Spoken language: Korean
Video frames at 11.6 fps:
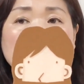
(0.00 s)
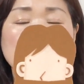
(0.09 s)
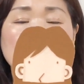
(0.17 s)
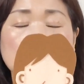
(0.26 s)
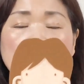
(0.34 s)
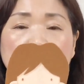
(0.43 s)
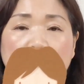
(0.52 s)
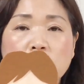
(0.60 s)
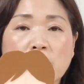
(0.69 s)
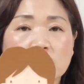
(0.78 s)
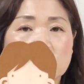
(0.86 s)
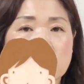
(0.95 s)
종려나무
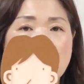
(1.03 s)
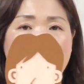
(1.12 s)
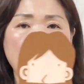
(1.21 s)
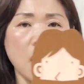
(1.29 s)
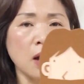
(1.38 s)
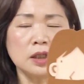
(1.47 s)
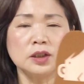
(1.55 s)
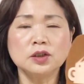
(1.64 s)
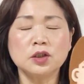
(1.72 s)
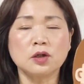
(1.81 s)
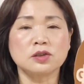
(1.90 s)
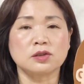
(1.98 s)
가지를 막
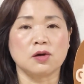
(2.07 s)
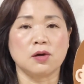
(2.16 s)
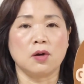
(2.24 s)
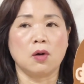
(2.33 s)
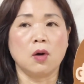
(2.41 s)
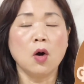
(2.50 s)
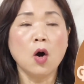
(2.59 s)
흔들었어요.